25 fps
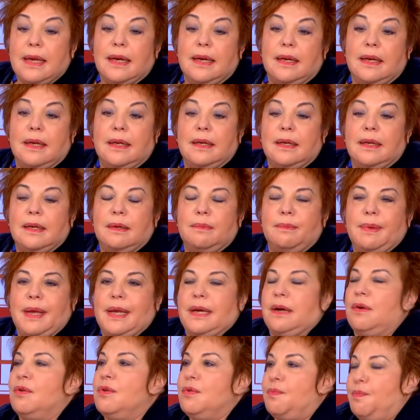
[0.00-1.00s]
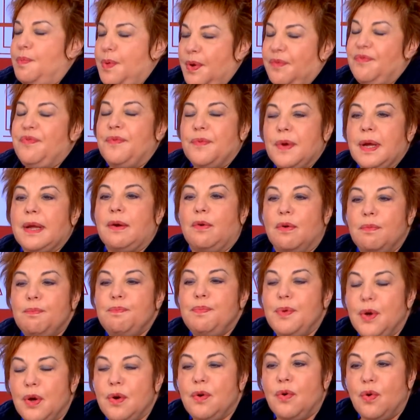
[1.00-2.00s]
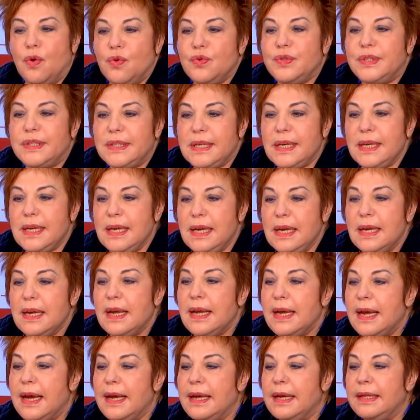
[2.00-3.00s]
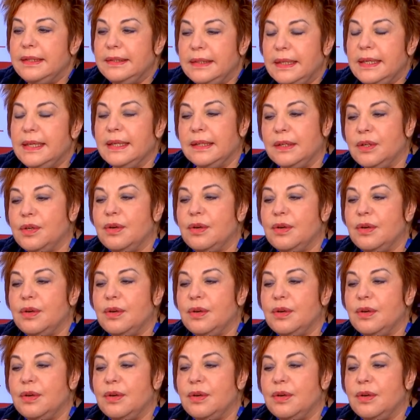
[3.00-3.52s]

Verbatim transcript: euh, mais on peut, on peut aussi euh, dire